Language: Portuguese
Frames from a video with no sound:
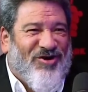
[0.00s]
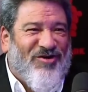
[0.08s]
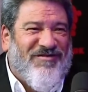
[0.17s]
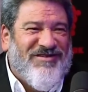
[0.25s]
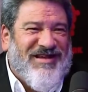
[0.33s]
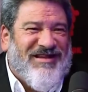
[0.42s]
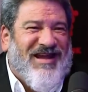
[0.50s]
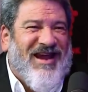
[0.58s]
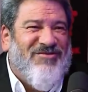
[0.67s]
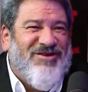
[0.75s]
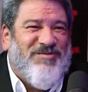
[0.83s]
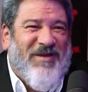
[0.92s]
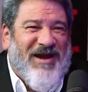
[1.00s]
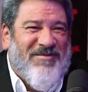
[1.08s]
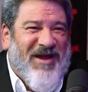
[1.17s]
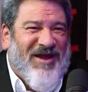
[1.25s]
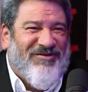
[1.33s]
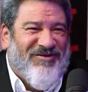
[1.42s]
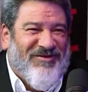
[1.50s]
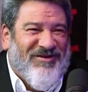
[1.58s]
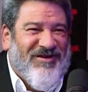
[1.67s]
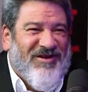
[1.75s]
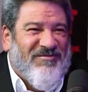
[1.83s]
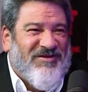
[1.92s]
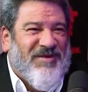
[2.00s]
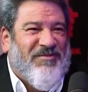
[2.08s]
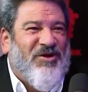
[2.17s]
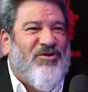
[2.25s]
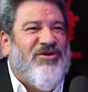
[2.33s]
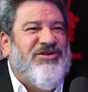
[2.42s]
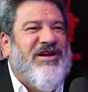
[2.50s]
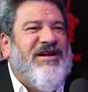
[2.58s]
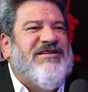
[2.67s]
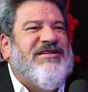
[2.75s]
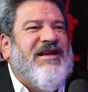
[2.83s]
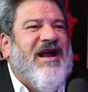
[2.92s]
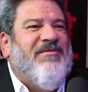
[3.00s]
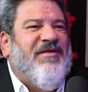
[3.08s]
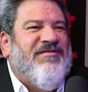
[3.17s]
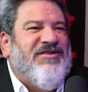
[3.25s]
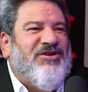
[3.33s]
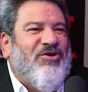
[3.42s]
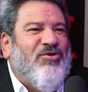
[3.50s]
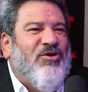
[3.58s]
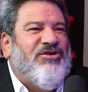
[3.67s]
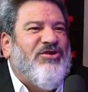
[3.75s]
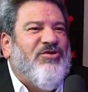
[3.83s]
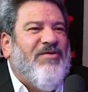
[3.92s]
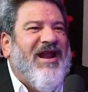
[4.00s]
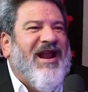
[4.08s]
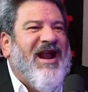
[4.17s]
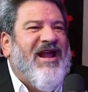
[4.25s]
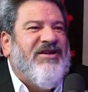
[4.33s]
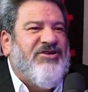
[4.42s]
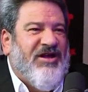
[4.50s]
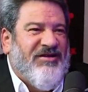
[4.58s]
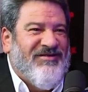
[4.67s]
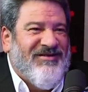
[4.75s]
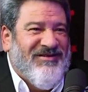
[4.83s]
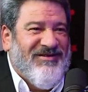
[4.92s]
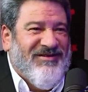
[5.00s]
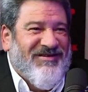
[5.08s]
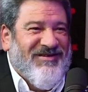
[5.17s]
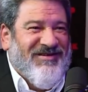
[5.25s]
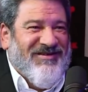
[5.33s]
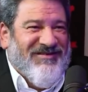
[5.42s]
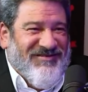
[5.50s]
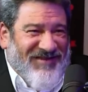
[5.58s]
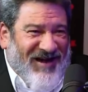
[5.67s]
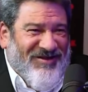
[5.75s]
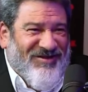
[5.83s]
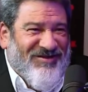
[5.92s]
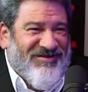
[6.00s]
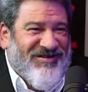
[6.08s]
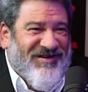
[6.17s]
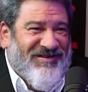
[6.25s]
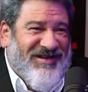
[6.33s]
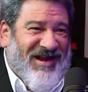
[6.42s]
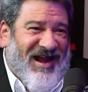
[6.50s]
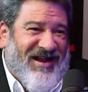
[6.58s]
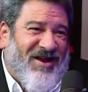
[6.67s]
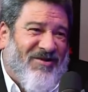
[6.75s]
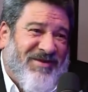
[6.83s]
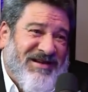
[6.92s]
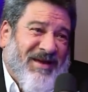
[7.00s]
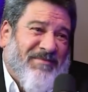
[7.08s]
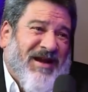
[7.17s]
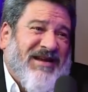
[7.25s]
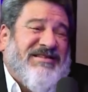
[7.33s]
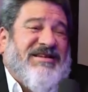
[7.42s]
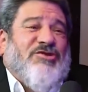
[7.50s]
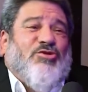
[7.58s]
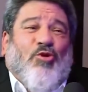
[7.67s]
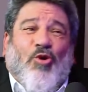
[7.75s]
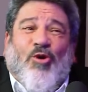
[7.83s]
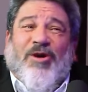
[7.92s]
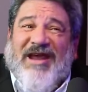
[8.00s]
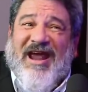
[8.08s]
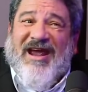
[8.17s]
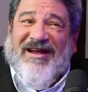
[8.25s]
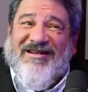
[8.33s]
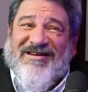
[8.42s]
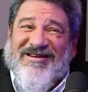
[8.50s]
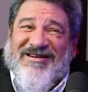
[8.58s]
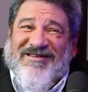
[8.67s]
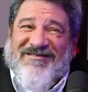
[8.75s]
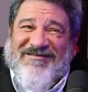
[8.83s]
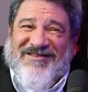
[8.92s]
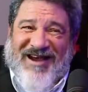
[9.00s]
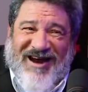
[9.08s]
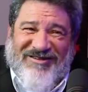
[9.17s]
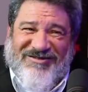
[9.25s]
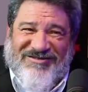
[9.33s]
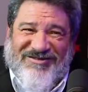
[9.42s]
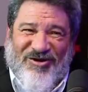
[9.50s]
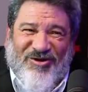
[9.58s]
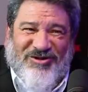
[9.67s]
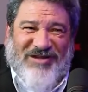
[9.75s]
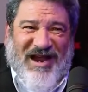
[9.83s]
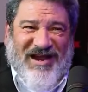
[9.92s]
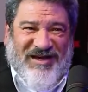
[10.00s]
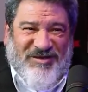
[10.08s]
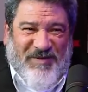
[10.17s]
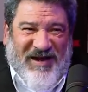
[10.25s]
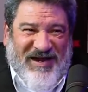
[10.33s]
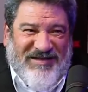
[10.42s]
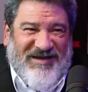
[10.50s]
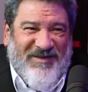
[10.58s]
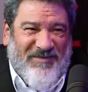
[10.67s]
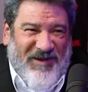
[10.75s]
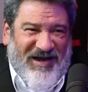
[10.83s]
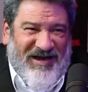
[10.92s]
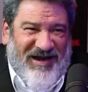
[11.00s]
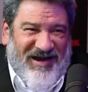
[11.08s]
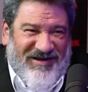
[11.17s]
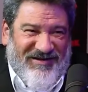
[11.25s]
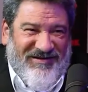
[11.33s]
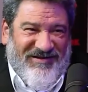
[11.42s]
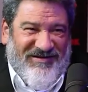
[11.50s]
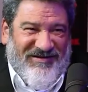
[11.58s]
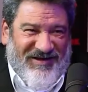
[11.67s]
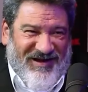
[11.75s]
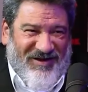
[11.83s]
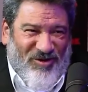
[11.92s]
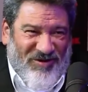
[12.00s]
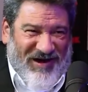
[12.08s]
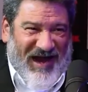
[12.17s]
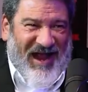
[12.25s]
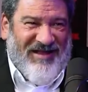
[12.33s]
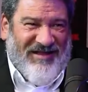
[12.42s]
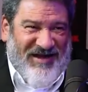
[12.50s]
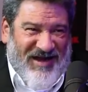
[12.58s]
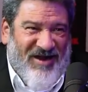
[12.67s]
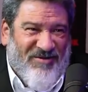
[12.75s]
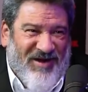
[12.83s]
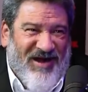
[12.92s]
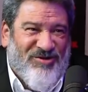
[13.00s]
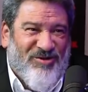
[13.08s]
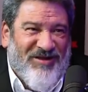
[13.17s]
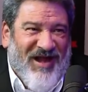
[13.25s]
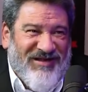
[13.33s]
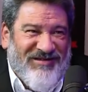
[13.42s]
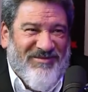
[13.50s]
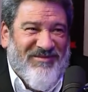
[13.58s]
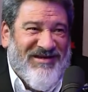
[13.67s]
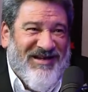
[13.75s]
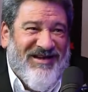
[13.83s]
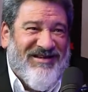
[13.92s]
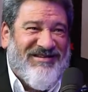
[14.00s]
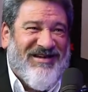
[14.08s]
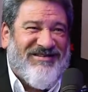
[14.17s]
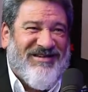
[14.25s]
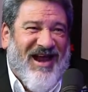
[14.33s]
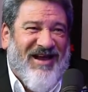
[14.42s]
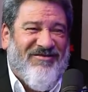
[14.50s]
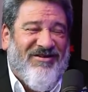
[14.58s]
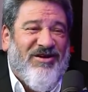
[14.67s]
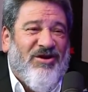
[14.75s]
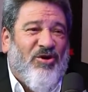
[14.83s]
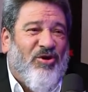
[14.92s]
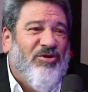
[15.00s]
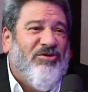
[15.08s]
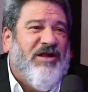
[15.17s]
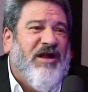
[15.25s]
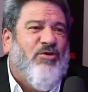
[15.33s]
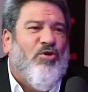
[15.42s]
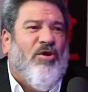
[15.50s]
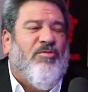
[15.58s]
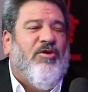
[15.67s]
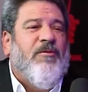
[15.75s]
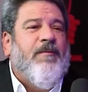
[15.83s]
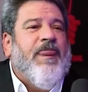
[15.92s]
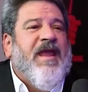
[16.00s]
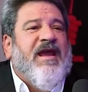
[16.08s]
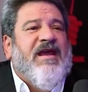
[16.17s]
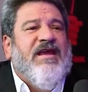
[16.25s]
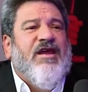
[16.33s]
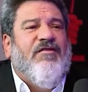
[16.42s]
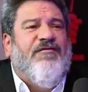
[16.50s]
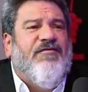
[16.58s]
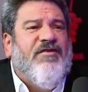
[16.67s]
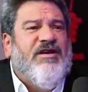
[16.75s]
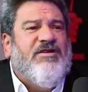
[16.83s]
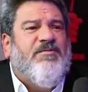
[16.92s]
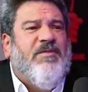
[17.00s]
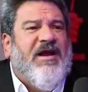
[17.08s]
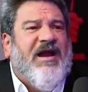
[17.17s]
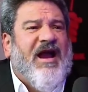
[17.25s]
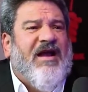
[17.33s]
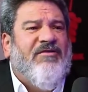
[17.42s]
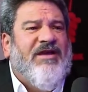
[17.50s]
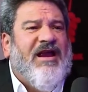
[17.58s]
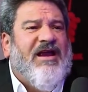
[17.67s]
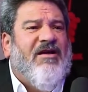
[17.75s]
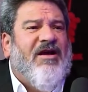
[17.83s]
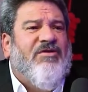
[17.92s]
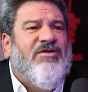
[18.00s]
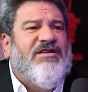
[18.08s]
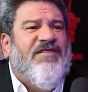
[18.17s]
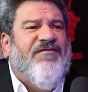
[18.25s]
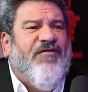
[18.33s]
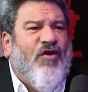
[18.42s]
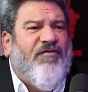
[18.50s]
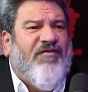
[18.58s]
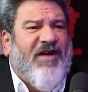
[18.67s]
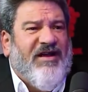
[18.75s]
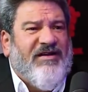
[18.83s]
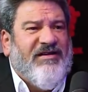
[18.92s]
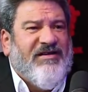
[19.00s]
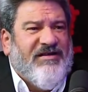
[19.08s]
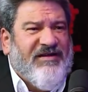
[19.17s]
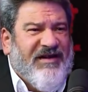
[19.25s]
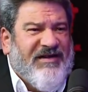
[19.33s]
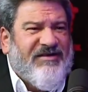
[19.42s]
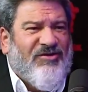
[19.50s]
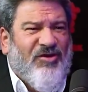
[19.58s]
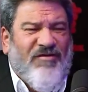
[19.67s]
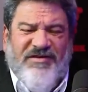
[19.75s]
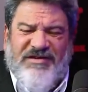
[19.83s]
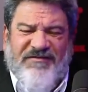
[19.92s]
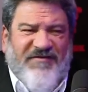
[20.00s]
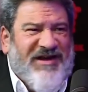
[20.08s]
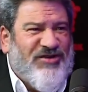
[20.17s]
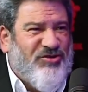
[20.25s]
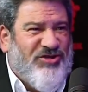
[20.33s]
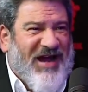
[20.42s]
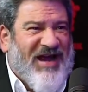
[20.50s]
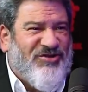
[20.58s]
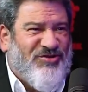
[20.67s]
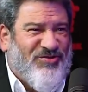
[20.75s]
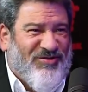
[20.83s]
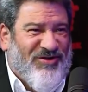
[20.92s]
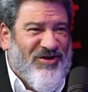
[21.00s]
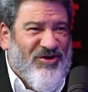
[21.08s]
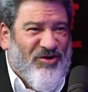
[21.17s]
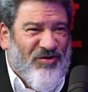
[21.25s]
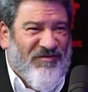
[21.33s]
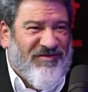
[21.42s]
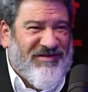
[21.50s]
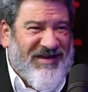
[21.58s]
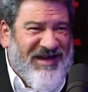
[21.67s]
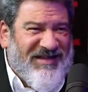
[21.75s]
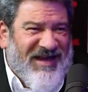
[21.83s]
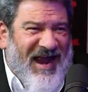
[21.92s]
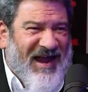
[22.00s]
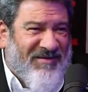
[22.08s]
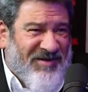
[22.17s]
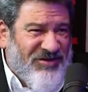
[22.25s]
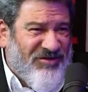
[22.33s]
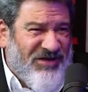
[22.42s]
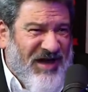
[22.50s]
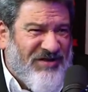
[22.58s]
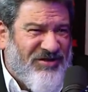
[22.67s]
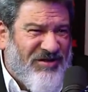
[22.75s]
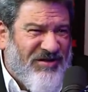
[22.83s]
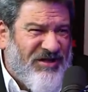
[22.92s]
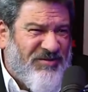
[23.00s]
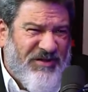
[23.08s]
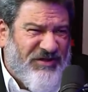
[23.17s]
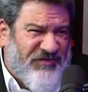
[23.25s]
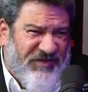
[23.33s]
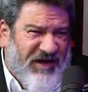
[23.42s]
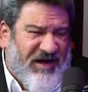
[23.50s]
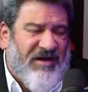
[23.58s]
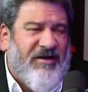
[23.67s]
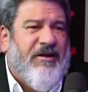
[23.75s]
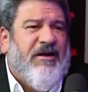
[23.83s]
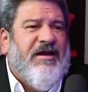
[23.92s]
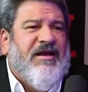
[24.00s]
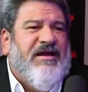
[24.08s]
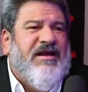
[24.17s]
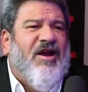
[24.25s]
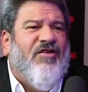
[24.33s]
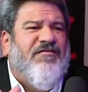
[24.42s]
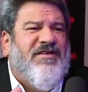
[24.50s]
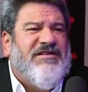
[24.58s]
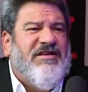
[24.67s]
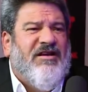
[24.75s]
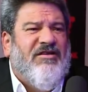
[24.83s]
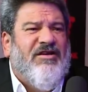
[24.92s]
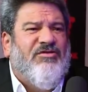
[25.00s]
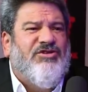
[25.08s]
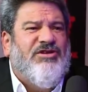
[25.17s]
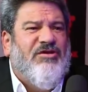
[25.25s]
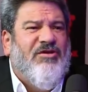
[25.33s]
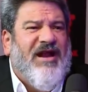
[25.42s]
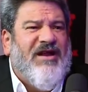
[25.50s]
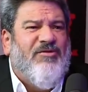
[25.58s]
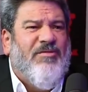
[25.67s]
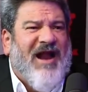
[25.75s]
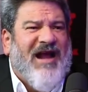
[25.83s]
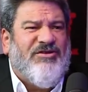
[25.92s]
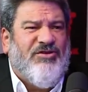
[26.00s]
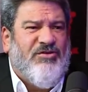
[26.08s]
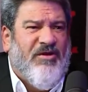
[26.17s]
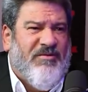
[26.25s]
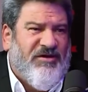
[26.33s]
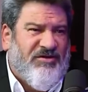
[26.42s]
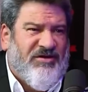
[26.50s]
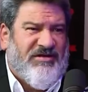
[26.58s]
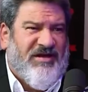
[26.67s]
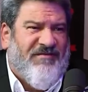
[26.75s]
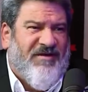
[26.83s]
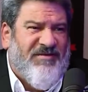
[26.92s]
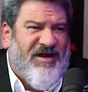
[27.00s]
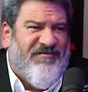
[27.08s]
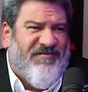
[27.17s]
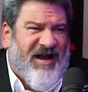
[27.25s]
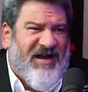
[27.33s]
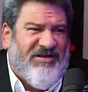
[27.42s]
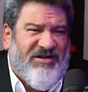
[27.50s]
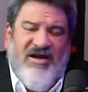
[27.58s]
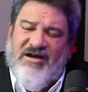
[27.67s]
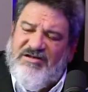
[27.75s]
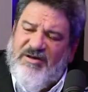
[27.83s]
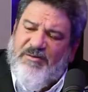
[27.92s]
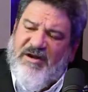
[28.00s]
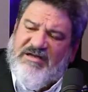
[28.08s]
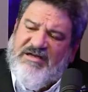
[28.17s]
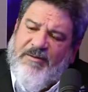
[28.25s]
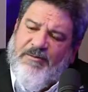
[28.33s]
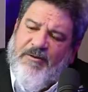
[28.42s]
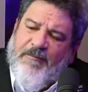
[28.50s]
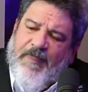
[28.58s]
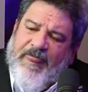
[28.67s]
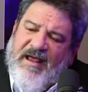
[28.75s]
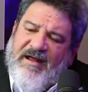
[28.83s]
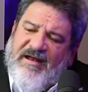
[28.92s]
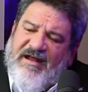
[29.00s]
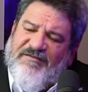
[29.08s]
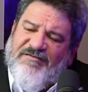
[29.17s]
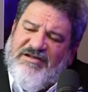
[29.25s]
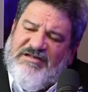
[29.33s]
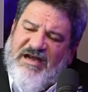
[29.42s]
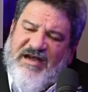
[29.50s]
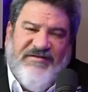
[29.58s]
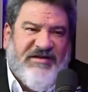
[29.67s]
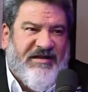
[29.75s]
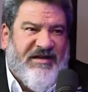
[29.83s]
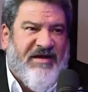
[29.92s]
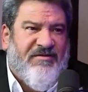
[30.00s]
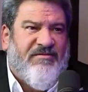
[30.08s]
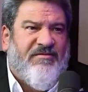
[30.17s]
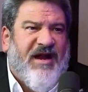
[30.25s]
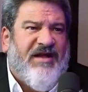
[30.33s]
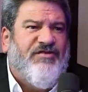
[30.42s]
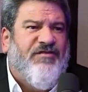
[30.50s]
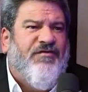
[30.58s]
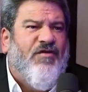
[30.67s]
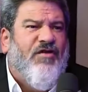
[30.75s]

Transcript: ou você tem o experimento, por exemplo, eu não consigo ensinar para você o gosto de uma laranja. Tá. Certo? Uhum. Você dirá, não, mas é parecido com o quê? É, é. Certo? É. Ou tem a experiência empírica, né, concreta, e aí é uma redundância, mas é necessário, ou não tem como. E eu fui explicar o que, que é uma coisa fofa. Né? Ou você faz o gesto, ou você entrega, mas o gesto não especifica. E ao fazê-lo, eu segurei no braço de uma pessoa que estava à minha frente. Por exemplo, né, você, você tem um braço